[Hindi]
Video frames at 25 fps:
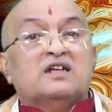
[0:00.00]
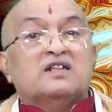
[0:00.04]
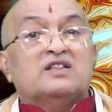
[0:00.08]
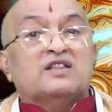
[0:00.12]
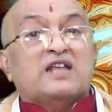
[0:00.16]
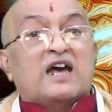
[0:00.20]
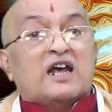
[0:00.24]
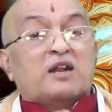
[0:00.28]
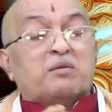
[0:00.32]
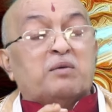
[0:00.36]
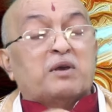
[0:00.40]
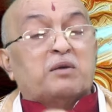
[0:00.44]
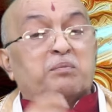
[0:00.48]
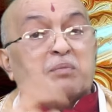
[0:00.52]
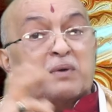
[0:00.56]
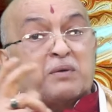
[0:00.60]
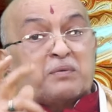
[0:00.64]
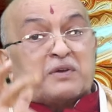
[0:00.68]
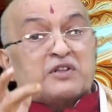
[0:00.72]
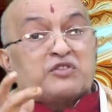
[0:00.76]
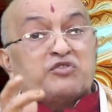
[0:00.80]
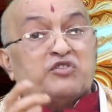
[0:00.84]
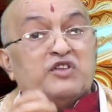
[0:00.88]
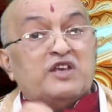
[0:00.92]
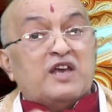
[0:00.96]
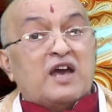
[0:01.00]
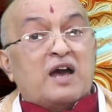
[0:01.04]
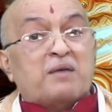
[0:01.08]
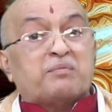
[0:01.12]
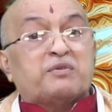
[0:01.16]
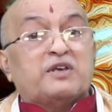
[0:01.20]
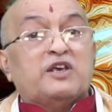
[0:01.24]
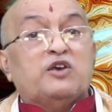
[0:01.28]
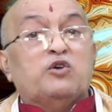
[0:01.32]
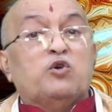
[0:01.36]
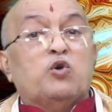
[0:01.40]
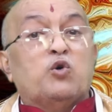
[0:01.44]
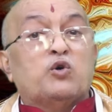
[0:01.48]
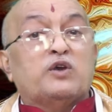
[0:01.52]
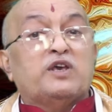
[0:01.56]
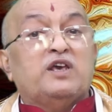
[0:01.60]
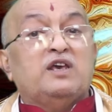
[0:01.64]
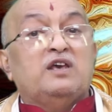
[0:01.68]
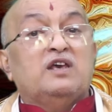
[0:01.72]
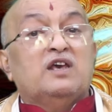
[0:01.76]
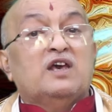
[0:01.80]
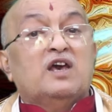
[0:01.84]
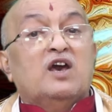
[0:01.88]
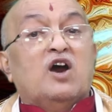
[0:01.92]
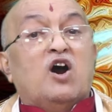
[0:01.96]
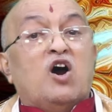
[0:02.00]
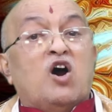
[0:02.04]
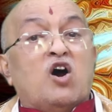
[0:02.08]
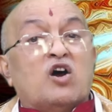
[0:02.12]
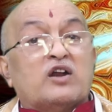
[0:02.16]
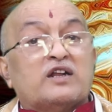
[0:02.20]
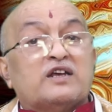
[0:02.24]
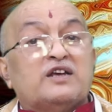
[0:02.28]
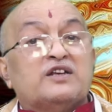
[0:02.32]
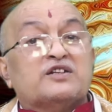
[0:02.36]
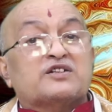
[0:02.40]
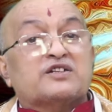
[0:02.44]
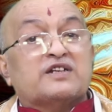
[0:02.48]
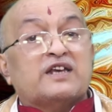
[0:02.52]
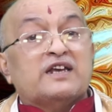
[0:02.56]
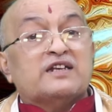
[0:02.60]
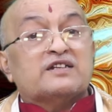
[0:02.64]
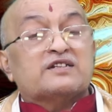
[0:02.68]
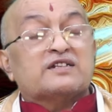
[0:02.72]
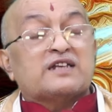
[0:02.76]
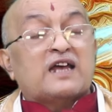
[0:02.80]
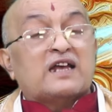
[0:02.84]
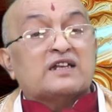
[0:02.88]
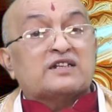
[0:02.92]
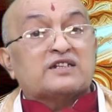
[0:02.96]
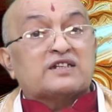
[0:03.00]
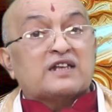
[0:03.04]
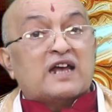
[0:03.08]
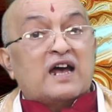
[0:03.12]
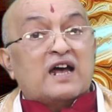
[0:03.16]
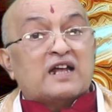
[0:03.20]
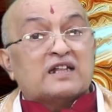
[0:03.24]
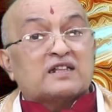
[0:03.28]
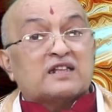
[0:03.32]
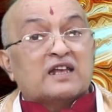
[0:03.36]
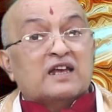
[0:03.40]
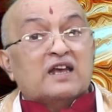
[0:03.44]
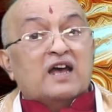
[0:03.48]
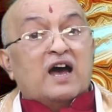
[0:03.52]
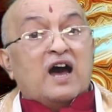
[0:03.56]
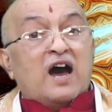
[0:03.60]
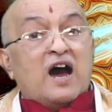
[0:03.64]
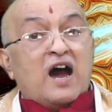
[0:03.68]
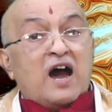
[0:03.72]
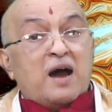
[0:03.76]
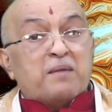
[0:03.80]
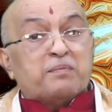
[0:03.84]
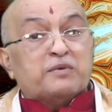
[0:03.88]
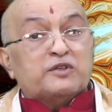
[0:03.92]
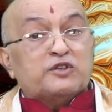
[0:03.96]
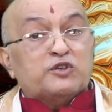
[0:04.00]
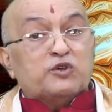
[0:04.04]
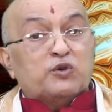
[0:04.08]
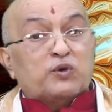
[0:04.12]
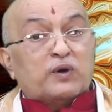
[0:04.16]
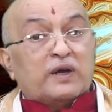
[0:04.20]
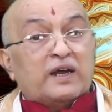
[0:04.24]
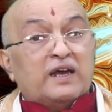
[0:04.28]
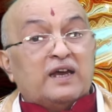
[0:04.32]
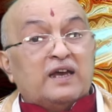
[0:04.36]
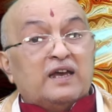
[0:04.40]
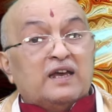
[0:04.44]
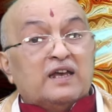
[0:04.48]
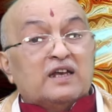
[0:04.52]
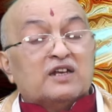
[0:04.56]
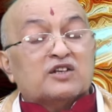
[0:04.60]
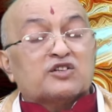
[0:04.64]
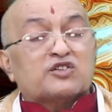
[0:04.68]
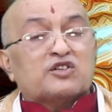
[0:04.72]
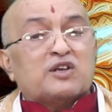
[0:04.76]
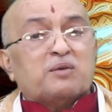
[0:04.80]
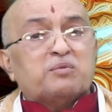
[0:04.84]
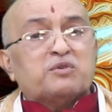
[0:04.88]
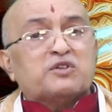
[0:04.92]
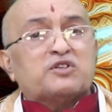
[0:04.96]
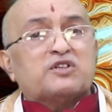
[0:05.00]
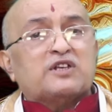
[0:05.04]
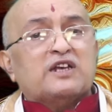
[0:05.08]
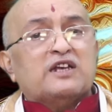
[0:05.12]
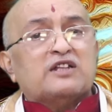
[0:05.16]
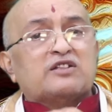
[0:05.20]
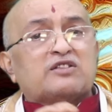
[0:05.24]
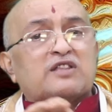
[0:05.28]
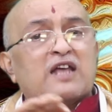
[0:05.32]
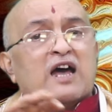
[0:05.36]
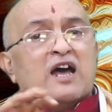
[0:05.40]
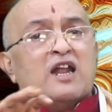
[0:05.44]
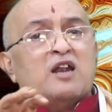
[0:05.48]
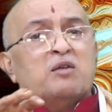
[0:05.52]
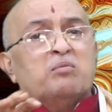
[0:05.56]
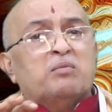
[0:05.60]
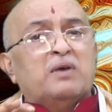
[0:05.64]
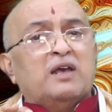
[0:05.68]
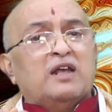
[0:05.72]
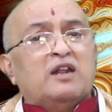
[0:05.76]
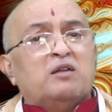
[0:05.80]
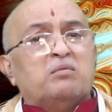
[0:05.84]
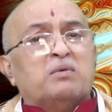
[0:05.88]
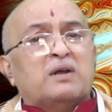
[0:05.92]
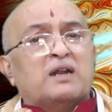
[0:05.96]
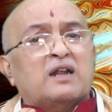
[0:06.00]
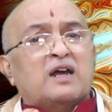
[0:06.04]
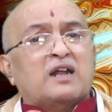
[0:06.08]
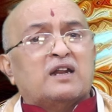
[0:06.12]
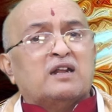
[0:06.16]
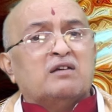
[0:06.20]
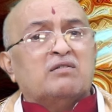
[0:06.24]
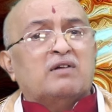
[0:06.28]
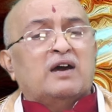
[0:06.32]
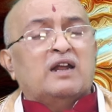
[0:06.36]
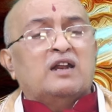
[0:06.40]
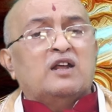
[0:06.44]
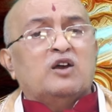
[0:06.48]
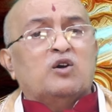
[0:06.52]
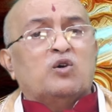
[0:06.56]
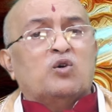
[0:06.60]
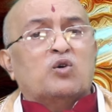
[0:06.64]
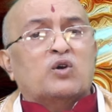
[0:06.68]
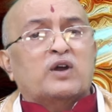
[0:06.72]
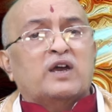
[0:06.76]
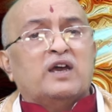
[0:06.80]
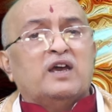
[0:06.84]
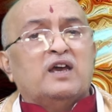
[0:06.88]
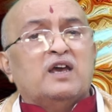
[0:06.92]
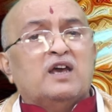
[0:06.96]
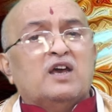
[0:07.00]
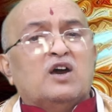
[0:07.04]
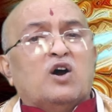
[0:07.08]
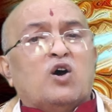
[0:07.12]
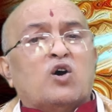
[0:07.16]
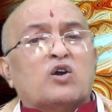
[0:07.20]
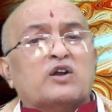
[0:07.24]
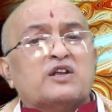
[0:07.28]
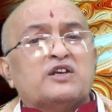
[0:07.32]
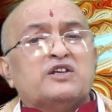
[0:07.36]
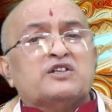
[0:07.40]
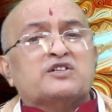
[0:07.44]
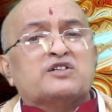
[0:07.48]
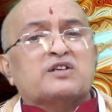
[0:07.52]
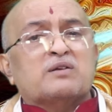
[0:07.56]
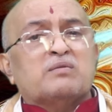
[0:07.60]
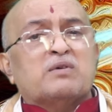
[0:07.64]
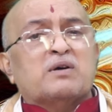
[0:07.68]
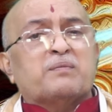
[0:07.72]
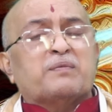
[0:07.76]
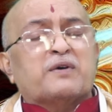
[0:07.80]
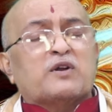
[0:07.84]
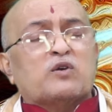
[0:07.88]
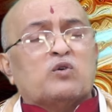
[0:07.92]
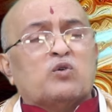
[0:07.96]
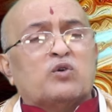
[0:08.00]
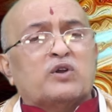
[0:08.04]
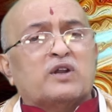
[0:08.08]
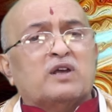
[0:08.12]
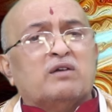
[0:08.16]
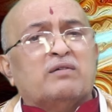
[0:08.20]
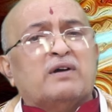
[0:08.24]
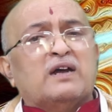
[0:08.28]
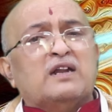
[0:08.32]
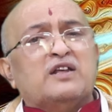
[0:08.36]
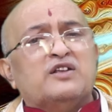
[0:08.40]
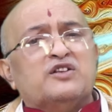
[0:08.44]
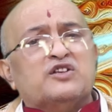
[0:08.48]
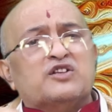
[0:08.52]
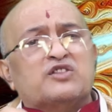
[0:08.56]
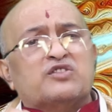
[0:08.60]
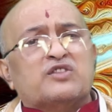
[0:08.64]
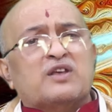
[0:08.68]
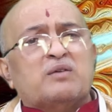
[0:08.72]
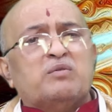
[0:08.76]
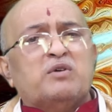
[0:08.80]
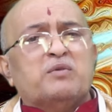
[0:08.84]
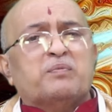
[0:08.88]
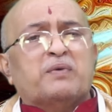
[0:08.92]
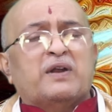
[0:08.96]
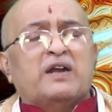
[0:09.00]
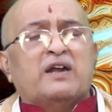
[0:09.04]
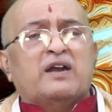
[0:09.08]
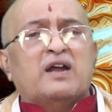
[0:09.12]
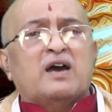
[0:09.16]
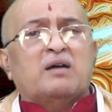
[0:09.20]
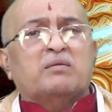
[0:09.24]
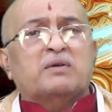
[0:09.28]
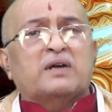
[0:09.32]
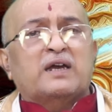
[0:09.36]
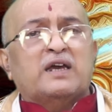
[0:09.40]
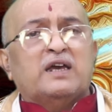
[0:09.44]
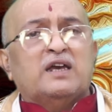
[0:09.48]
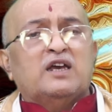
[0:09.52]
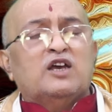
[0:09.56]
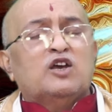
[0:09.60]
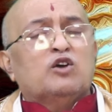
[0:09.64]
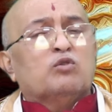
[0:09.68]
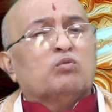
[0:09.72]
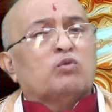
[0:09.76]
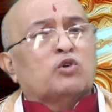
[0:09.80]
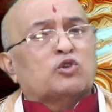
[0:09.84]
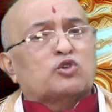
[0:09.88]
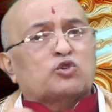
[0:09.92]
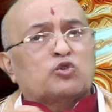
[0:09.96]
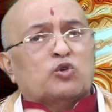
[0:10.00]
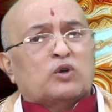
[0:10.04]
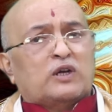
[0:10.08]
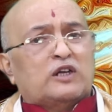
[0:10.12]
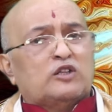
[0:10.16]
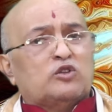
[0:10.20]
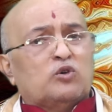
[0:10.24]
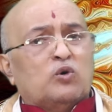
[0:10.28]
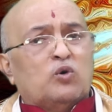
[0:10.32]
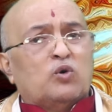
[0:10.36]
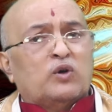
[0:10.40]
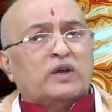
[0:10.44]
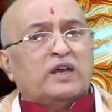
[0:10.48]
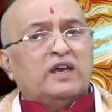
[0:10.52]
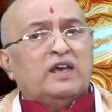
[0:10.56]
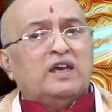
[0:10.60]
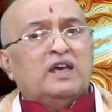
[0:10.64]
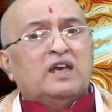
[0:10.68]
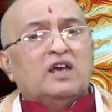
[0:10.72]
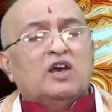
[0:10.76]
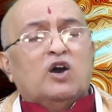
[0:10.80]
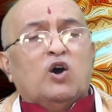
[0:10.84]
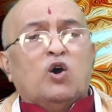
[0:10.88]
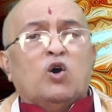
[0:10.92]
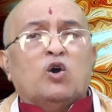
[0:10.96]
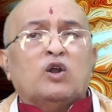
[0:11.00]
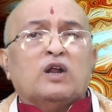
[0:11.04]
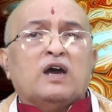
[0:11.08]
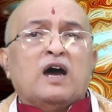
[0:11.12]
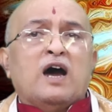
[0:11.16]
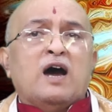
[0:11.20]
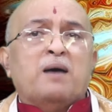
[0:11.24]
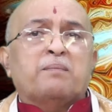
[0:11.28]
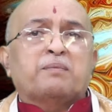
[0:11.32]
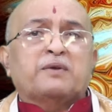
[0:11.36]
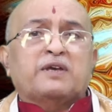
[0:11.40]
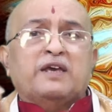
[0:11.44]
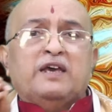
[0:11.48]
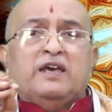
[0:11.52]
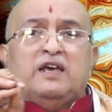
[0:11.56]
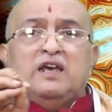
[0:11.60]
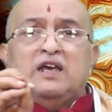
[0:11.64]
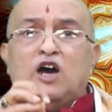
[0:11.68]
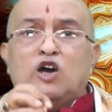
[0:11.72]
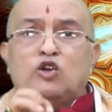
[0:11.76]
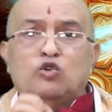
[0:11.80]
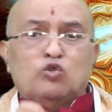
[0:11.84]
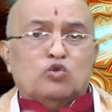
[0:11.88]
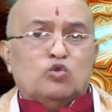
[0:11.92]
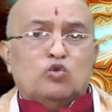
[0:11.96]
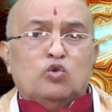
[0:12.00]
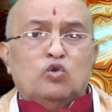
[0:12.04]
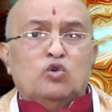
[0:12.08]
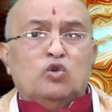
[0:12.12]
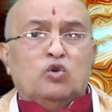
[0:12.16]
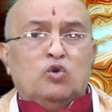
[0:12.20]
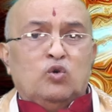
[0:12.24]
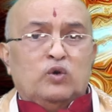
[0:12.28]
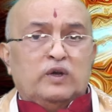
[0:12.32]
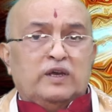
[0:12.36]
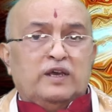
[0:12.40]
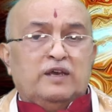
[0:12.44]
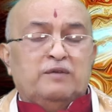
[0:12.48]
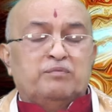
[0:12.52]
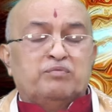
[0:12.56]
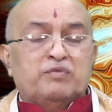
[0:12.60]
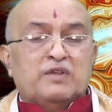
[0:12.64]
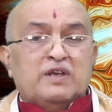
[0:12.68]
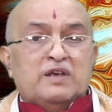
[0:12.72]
धार्मिक प्रवृत्ति आपकी होगी और इसके साथ साथ आप जो है सबसे तालमेल बन बनाने वाले होंगे और इस समय पर होने वाले जितने भी परिणाम हैं वो सुखद होंगे और आपके अनुकूल होंगे